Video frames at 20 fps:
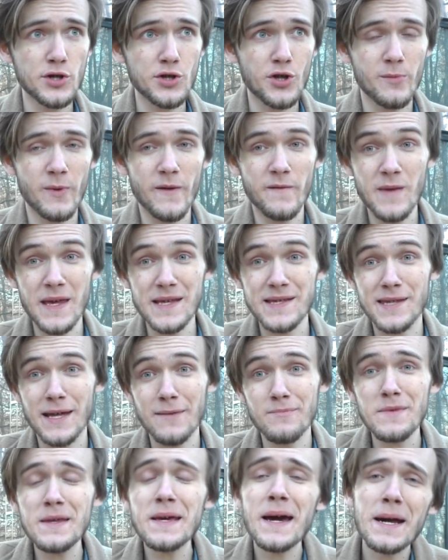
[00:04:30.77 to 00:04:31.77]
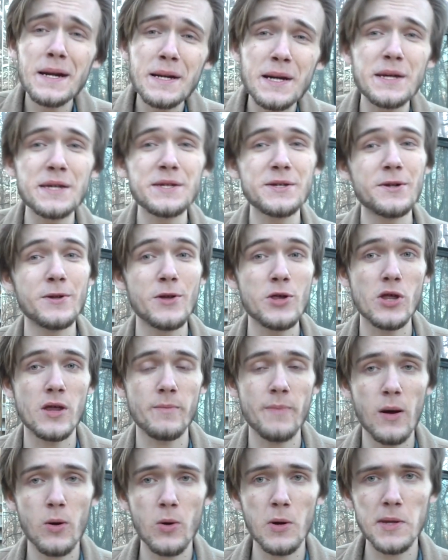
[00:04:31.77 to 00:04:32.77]
чтобы вместо яркой и
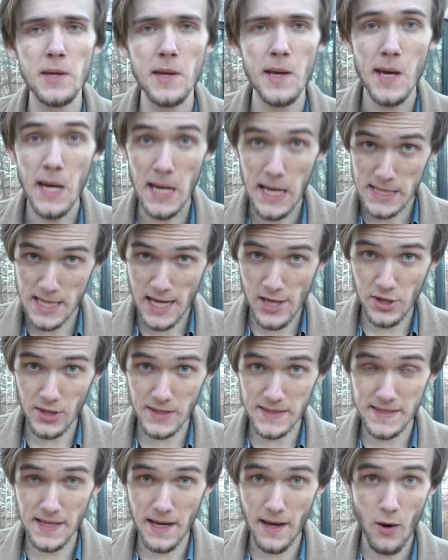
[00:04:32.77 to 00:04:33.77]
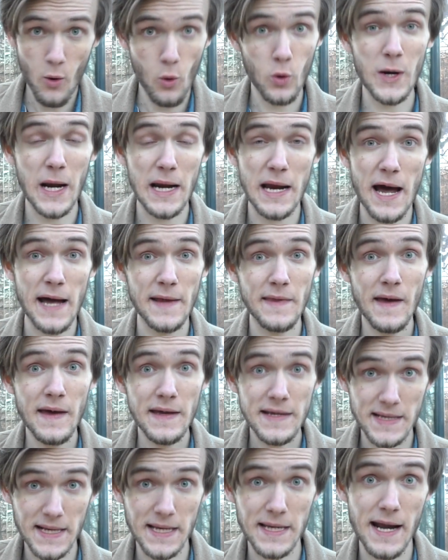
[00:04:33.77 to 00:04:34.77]
солнечной погоды начался ураган
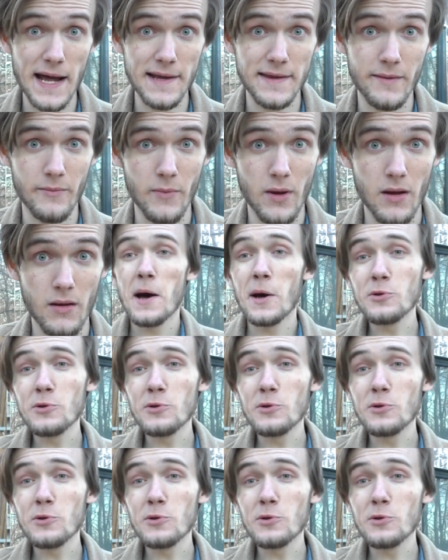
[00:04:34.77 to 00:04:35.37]
с градом.